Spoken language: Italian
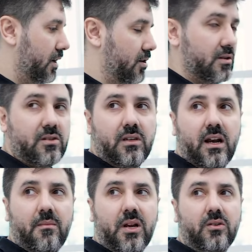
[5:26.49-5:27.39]
il costo
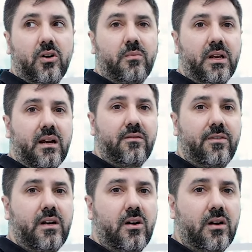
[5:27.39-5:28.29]
della manodopera è
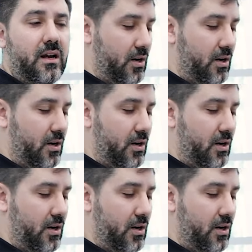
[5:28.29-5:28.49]
inferiore,